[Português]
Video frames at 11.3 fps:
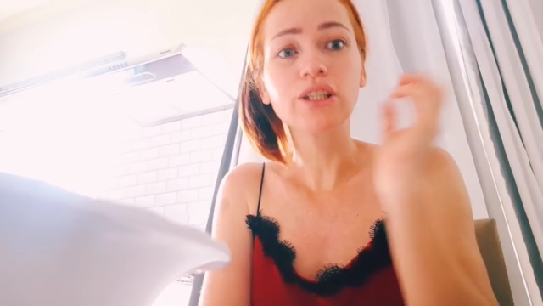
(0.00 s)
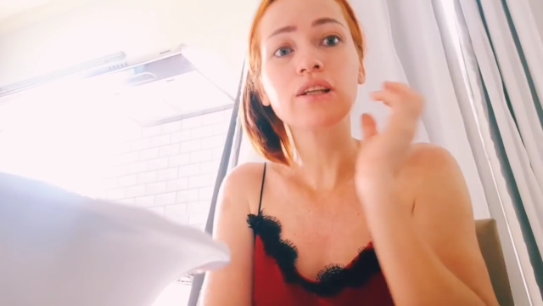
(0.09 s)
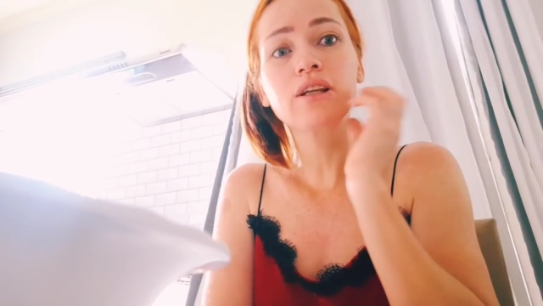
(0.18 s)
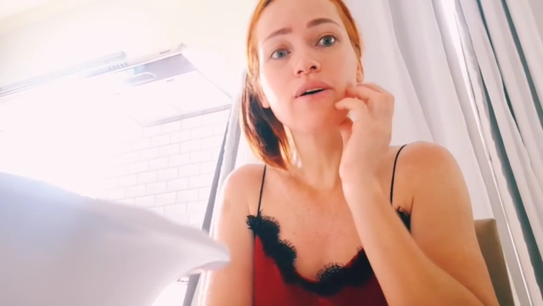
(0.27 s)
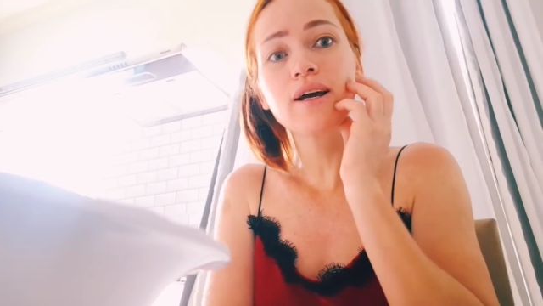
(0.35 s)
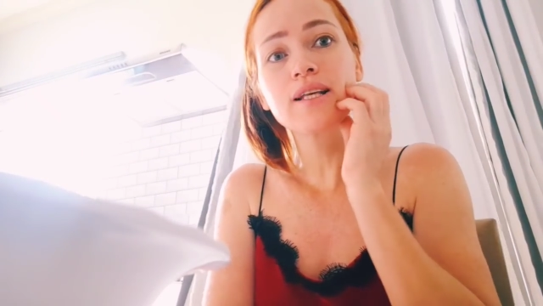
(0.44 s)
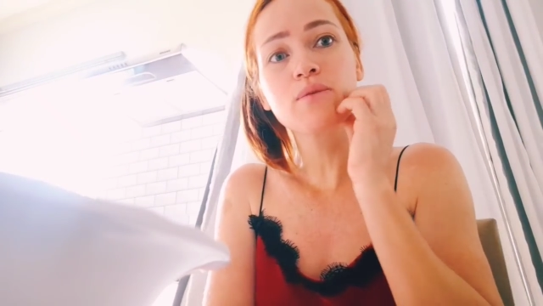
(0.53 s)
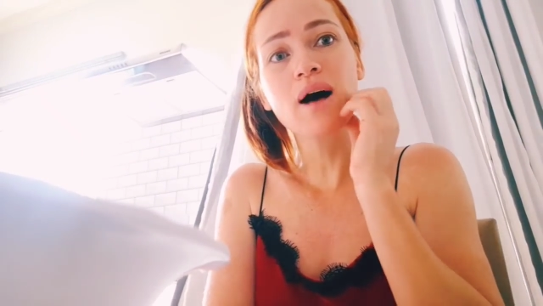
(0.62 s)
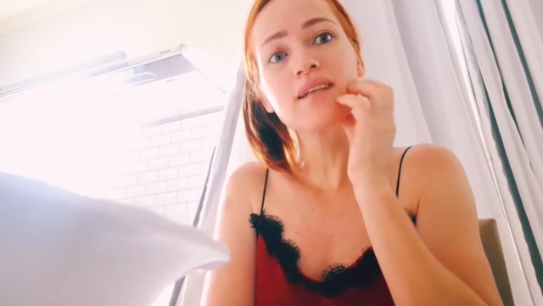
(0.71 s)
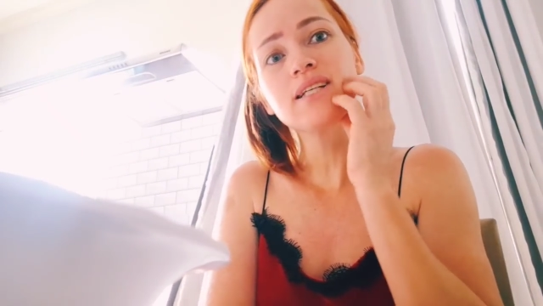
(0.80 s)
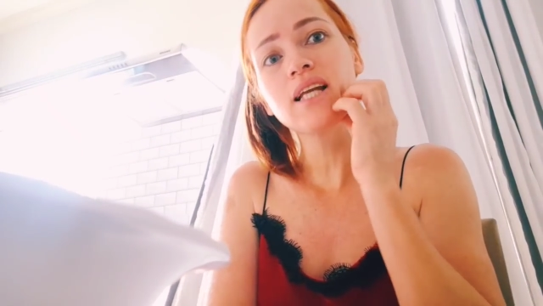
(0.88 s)
Então eles
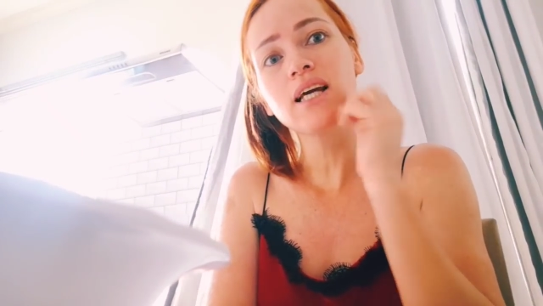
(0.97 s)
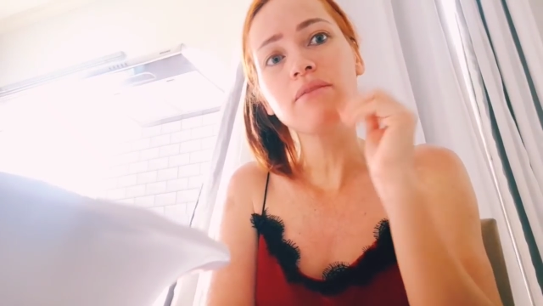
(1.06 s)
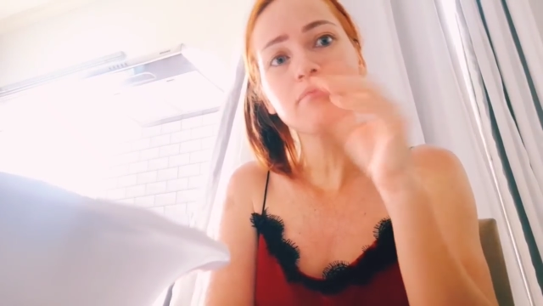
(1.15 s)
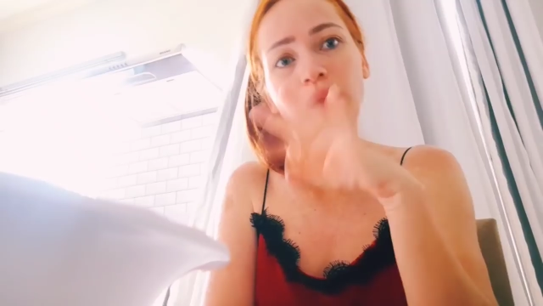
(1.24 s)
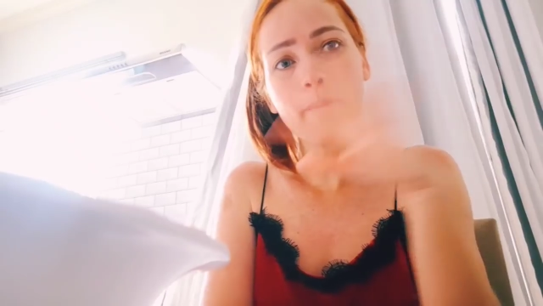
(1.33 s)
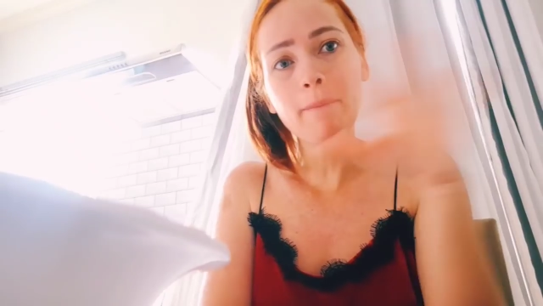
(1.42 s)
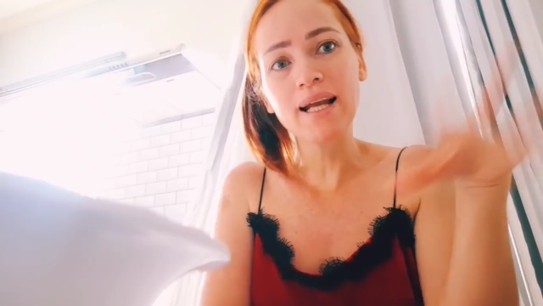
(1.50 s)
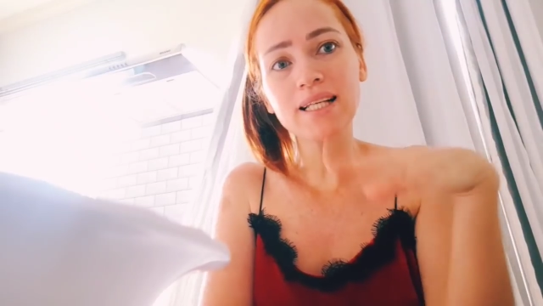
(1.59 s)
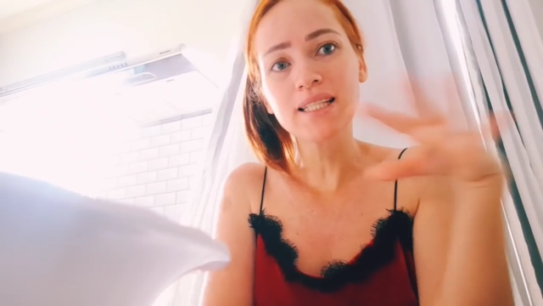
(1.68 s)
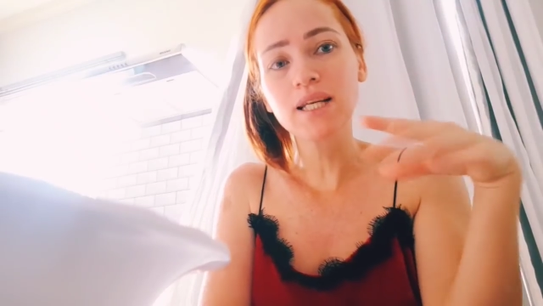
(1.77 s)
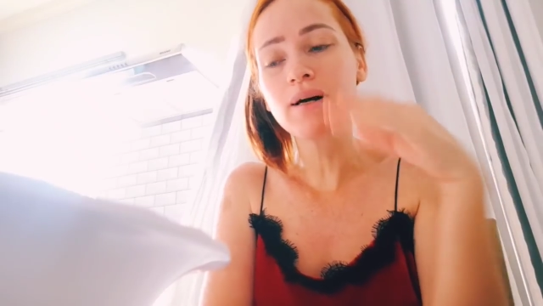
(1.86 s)
quase nem
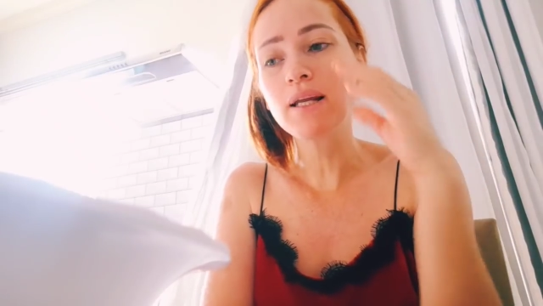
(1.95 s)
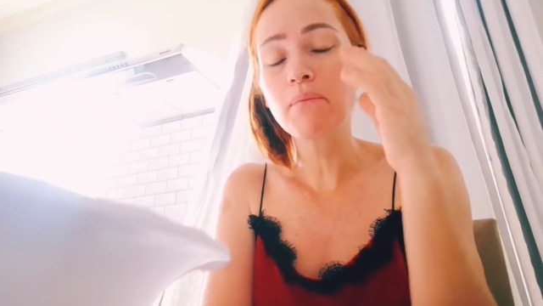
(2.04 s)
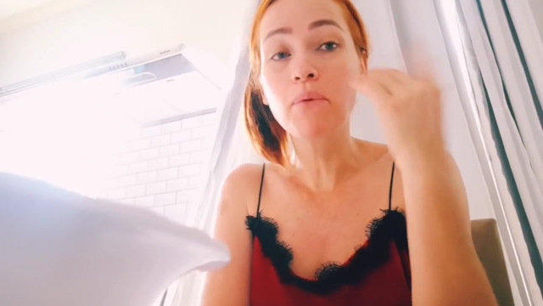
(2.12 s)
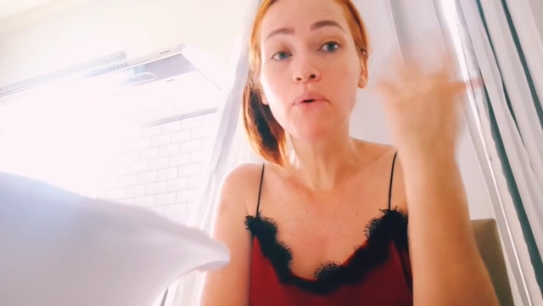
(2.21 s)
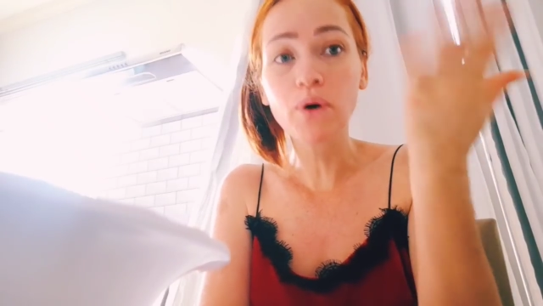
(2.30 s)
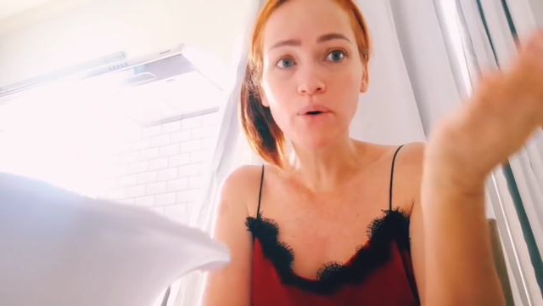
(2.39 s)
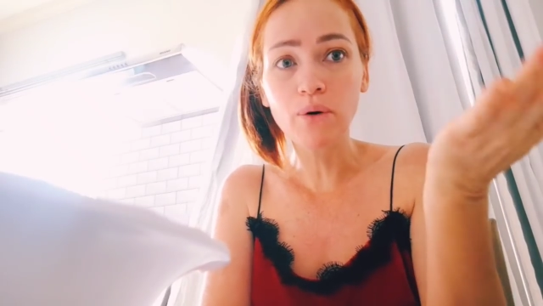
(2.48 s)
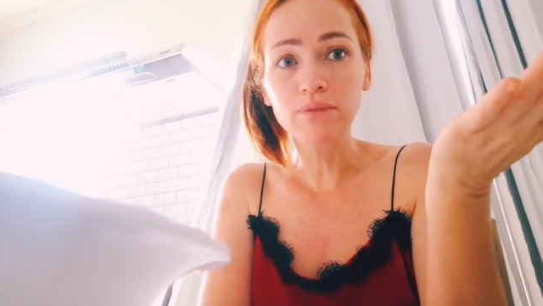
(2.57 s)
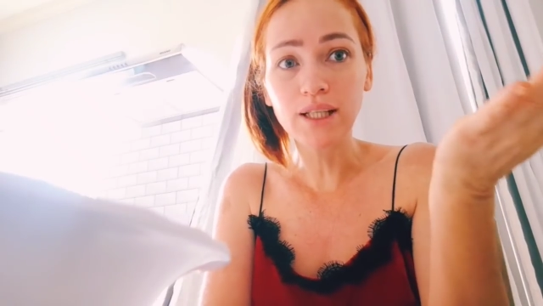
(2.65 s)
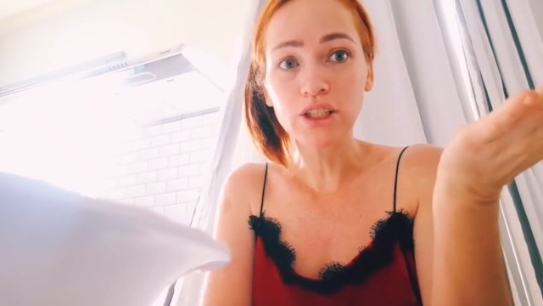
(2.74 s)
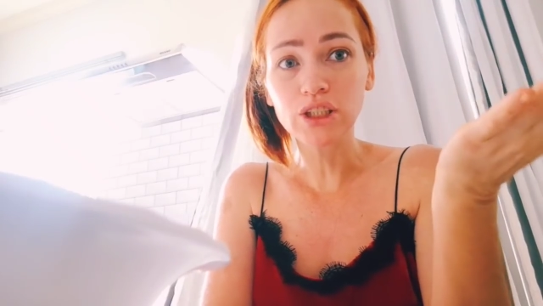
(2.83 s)
apareceu ali por
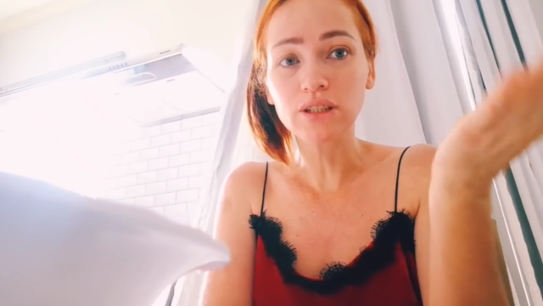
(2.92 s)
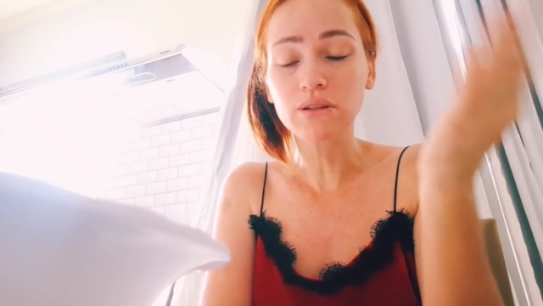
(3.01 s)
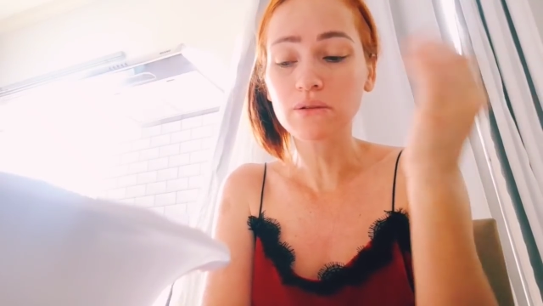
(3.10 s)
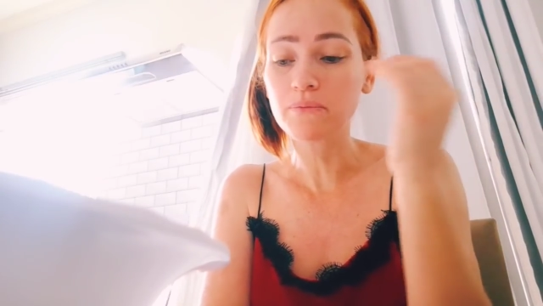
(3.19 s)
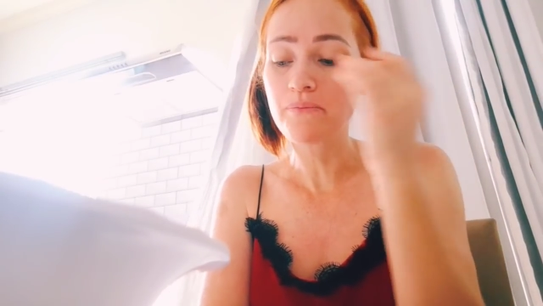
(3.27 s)
conta disso.